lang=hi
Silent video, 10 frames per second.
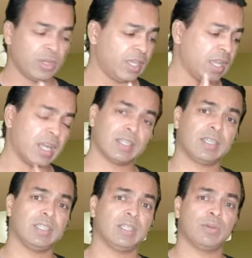हूँ कि हर
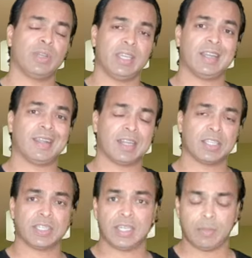किसी को ये लेना
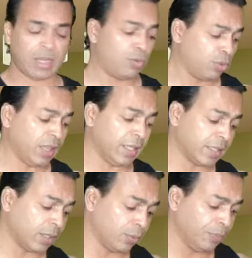चाहिए मैं खुद
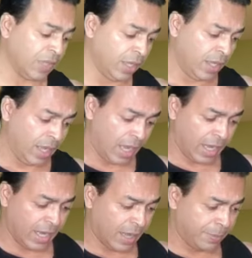लेता हूँ
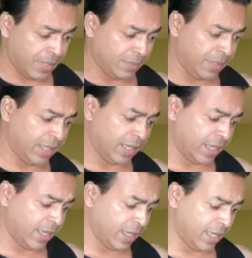अगर आप इसमें
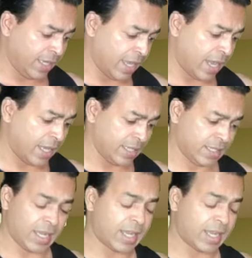देखेंगे कि क्या इसका